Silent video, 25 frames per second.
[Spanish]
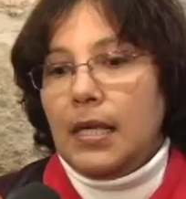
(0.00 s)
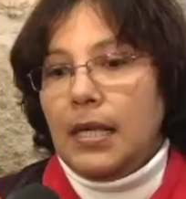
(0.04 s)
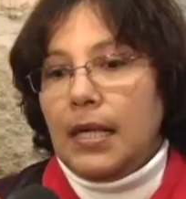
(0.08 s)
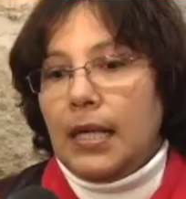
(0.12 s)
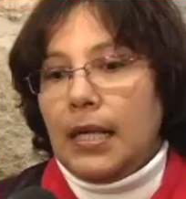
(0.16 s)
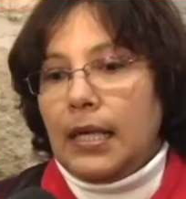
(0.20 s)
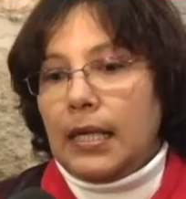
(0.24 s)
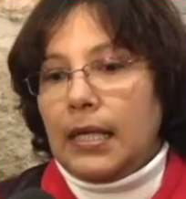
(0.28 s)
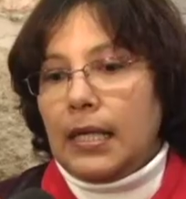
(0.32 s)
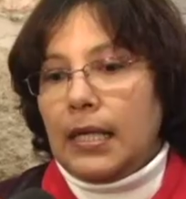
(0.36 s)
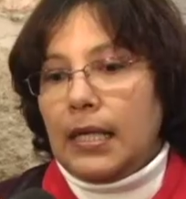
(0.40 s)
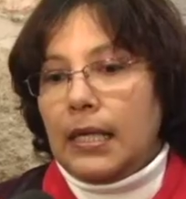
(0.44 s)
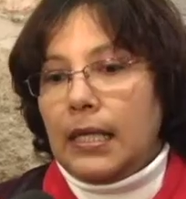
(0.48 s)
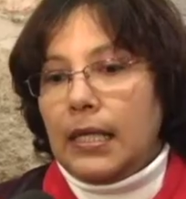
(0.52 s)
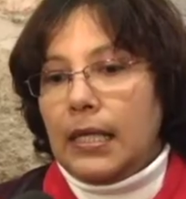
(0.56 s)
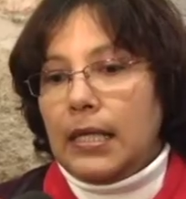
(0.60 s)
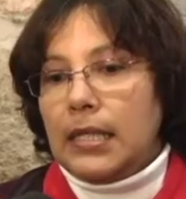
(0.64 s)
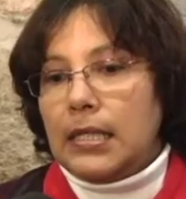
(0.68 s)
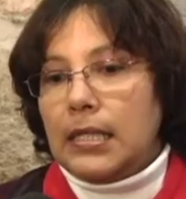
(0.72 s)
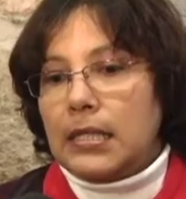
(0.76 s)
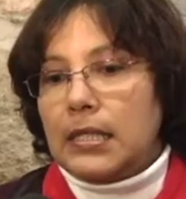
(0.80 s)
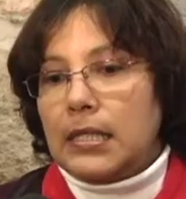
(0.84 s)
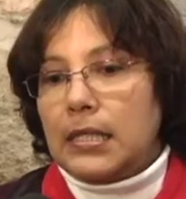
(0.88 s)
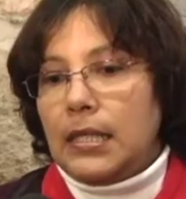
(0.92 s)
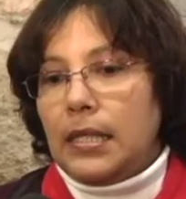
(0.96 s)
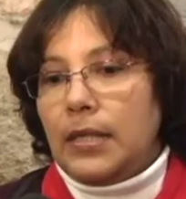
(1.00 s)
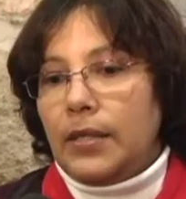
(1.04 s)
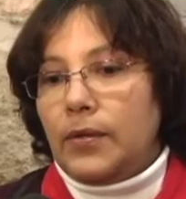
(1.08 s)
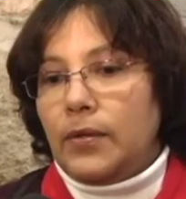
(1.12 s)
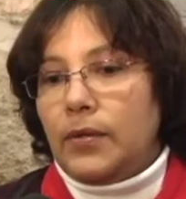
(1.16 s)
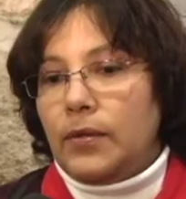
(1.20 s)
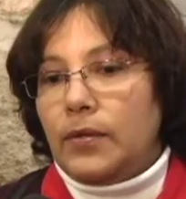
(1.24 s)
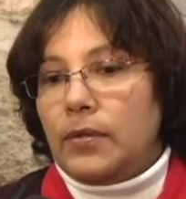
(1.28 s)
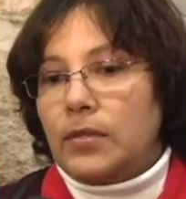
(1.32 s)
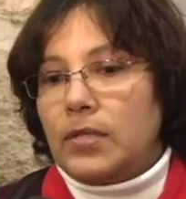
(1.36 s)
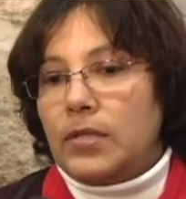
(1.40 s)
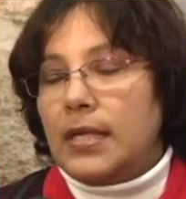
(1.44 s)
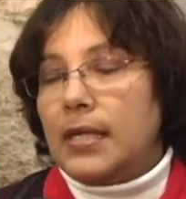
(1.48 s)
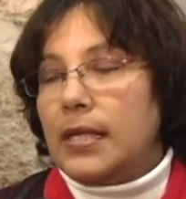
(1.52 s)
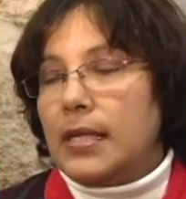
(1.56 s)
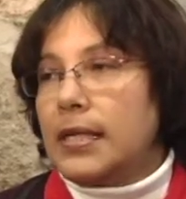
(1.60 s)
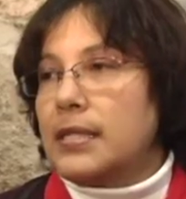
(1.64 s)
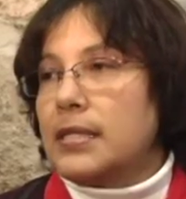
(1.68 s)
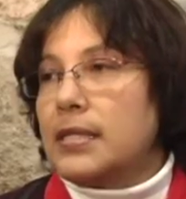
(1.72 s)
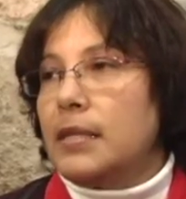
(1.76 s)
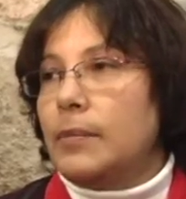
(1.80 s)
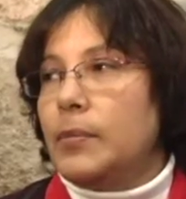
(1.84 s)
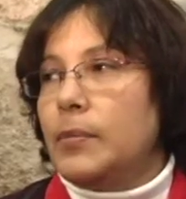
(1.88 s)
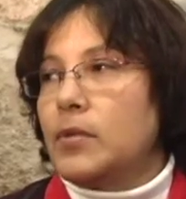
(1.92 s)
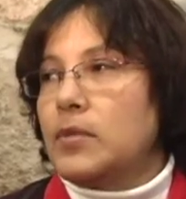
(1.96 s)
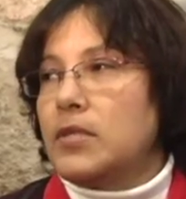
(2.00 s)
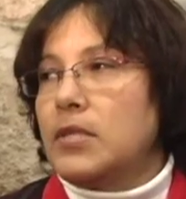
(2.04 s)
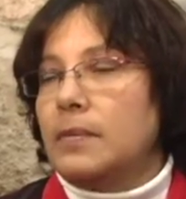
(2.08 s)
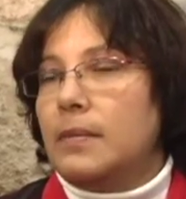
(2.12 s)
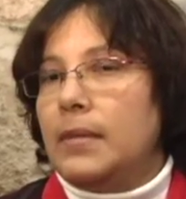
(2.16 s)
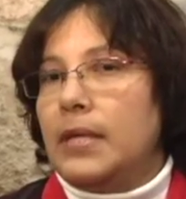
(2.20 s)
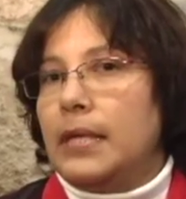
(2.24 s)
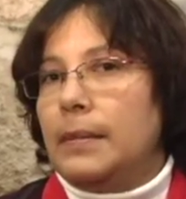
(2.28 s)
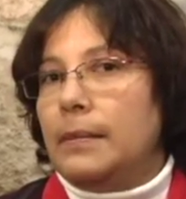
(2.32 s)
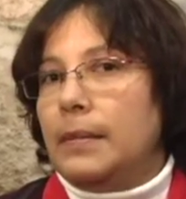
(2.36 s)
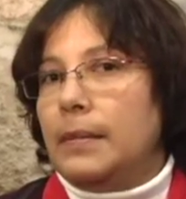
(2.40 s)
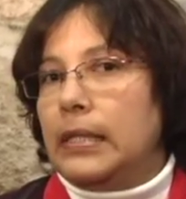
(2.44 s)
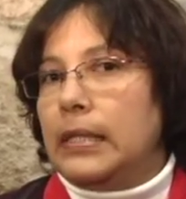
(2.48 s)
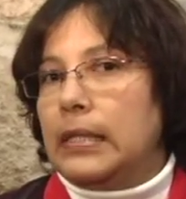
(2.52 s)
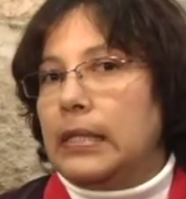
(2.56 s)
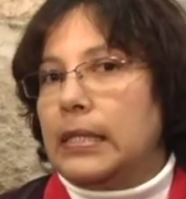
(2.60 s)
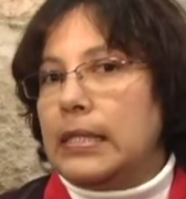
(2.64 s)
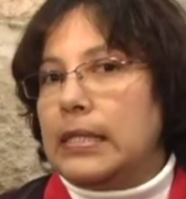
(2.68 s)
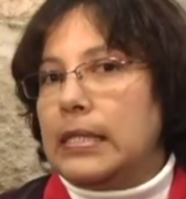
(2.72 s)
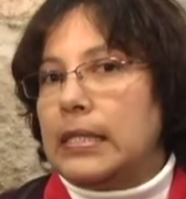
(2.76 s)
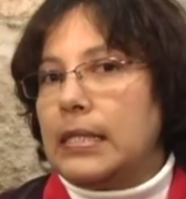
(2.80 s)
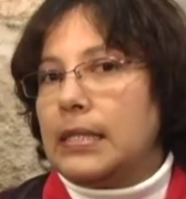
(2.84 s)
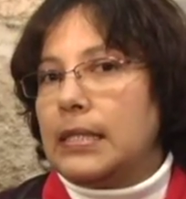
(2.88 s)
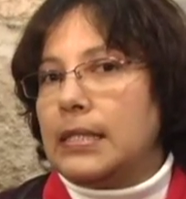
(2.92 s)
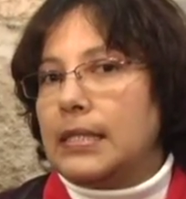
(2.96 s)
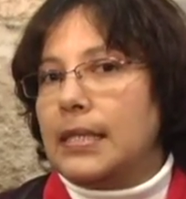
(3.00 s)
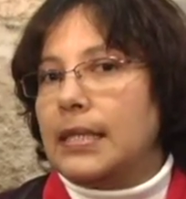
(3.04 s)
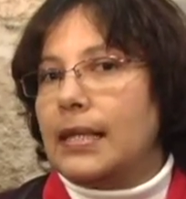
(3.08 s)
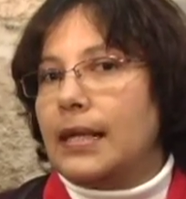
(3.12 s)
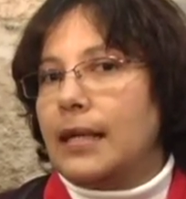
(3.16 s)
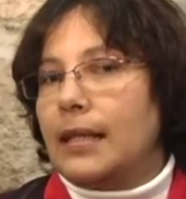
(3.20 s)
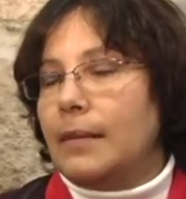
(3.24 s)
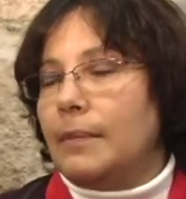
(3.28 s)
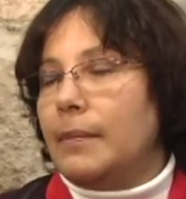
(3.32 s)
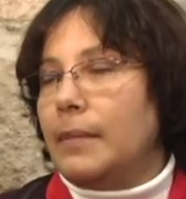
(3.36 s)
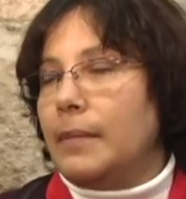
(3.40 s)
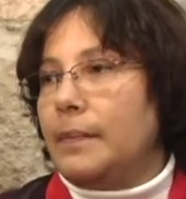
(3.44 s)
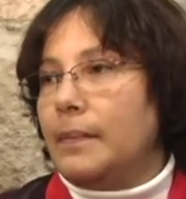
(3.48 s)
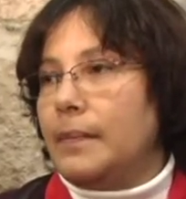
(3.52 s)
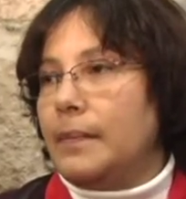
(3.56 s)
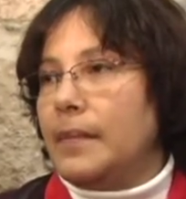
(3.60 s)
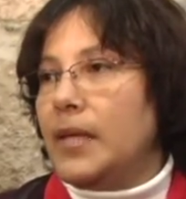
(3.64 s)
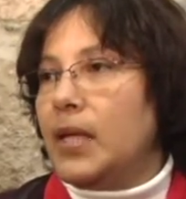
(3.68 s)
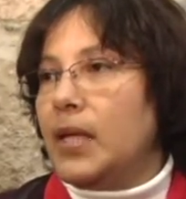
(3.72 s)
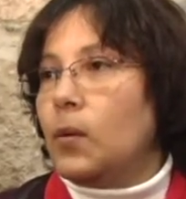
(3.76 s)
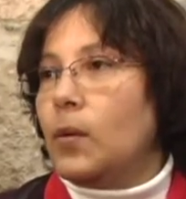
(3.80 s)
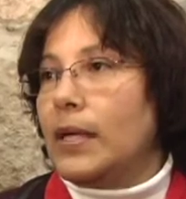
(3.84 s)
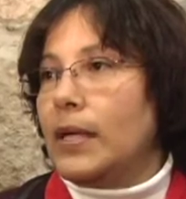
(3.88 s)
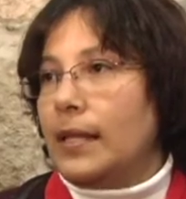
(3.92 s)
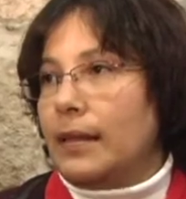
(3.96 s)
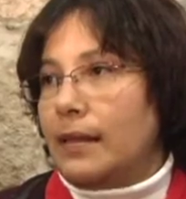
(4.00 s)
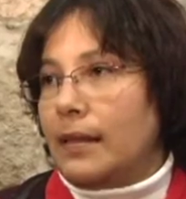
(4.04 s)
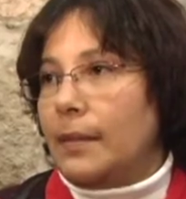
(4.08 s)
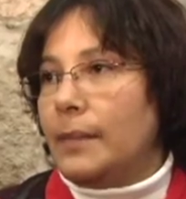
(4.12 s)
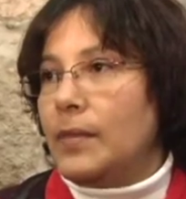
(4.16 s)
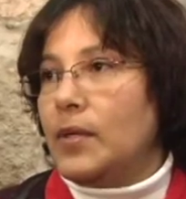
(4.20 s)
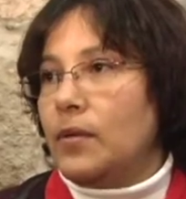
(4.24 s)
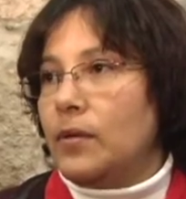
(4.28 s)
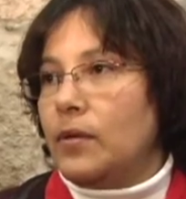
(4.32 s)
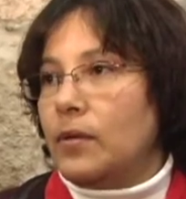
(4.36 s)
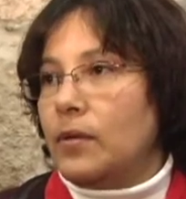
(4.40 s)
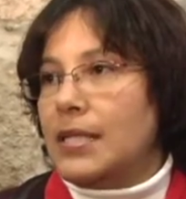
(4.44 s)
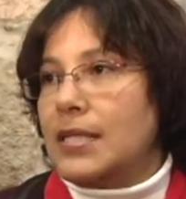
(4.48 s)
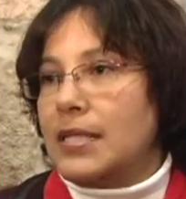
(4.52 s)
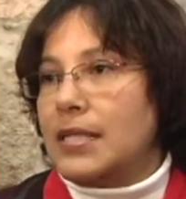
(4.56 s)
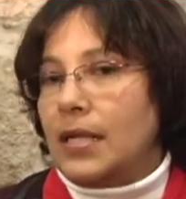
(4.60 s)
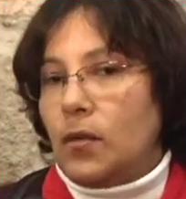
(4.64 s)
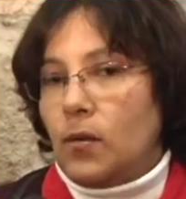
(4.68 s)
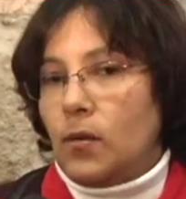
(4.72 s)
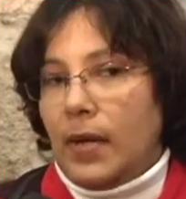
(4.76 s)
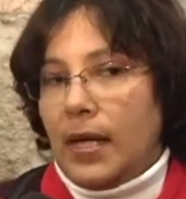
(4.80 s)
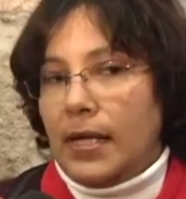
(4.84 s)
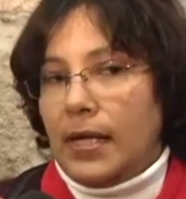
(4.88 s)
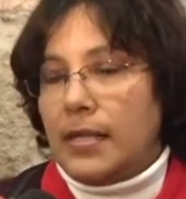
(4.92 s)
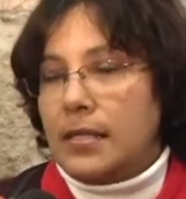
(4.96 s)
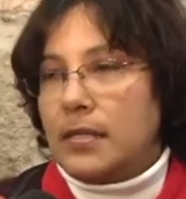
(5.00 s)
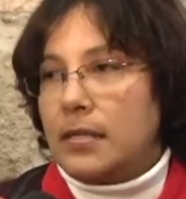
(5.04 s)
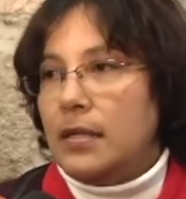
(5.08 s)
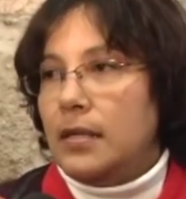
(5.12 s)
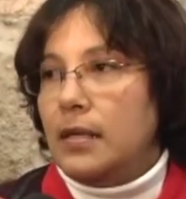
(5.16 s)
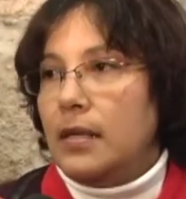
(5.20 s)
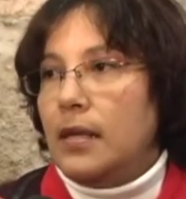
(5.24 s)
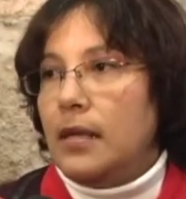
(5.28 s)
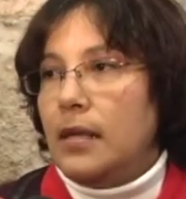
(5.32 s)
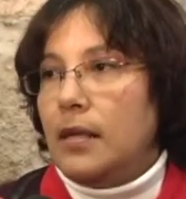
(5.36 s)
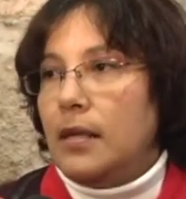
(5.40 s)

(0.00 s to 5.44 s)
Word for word: Aquí en el estado se gasta aproximadamente cerca de, 40 millones anuales